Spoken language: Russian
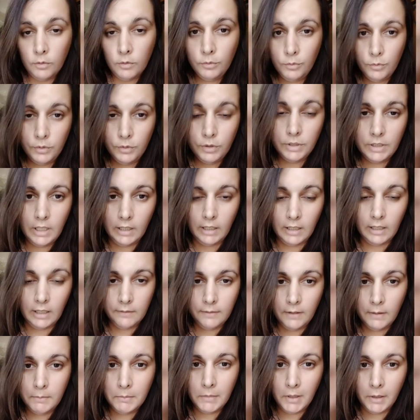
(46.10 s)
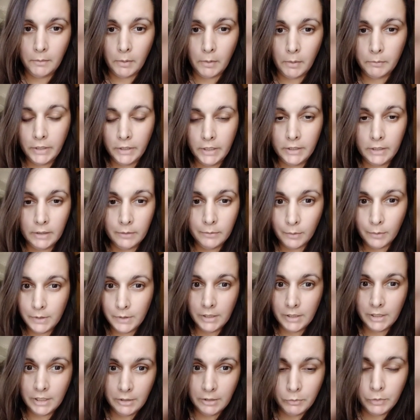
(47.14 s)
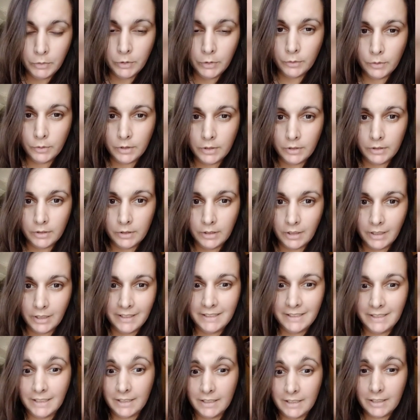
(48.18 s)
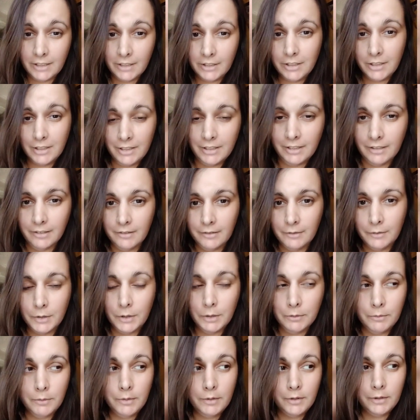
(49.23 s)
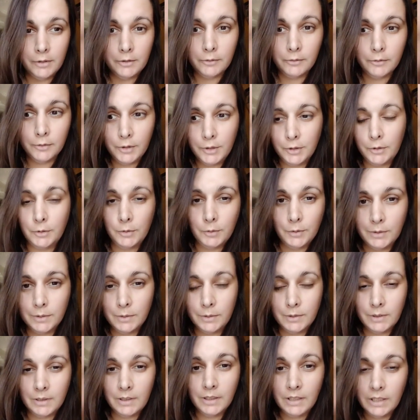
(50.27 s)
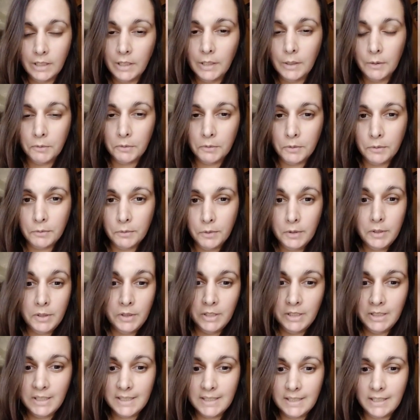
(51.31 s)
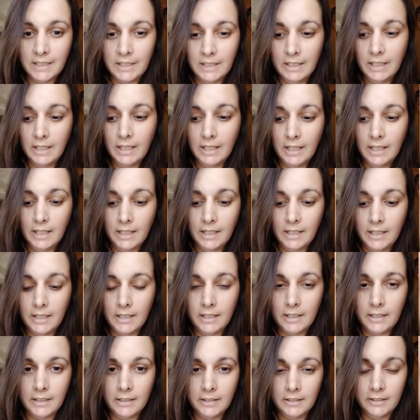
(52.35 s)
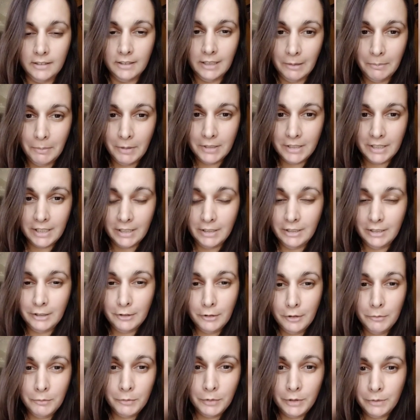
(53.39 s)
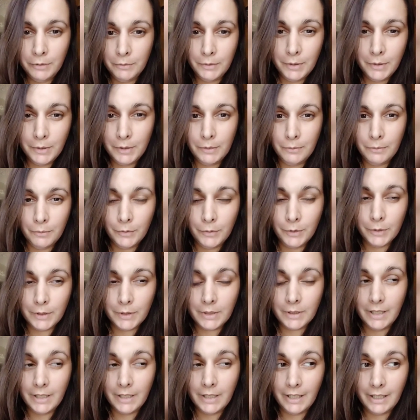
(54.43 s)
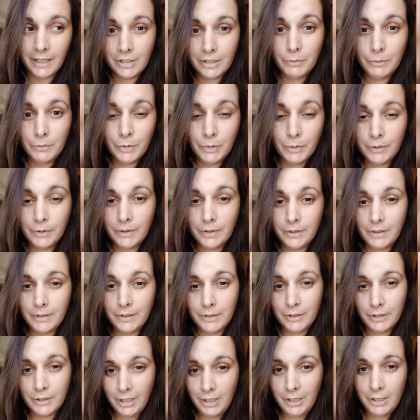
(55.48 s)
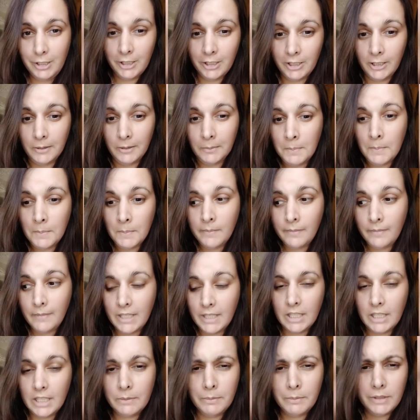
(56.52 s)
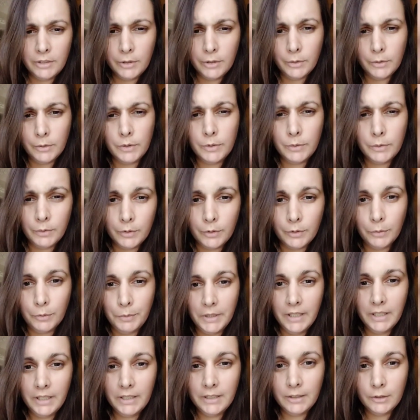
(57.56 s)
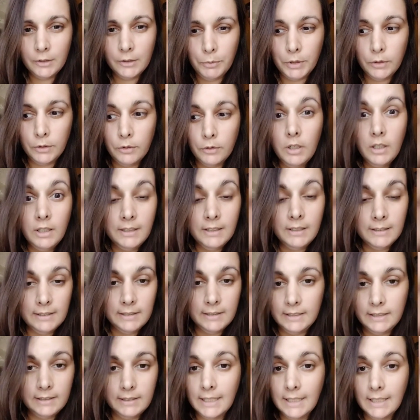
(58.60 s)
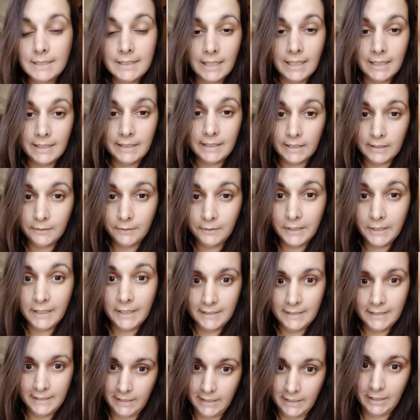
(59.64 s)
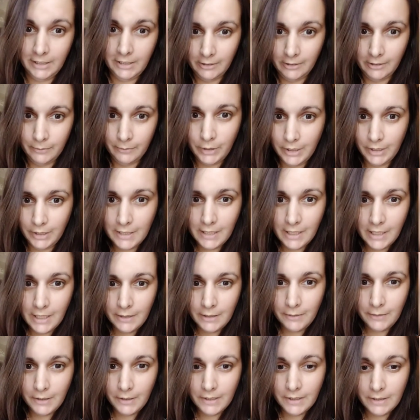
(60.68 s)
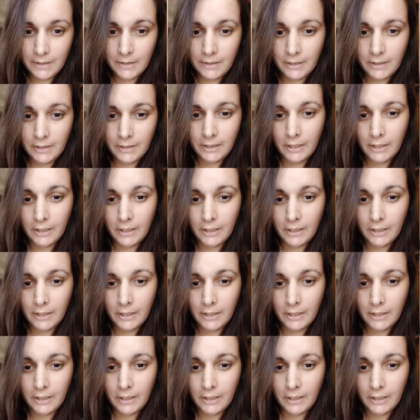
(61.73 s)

Не знаю, как вам, а по мне это вовсе не минус из холостецкой жизни. У него очень уютно, у него чисто. А, опять-таки, никто ему не выносит мозг. А жил бы он а, женщиной, сейчас бы началось вот купи это, купи то. Недостаток финансирования, соответственно.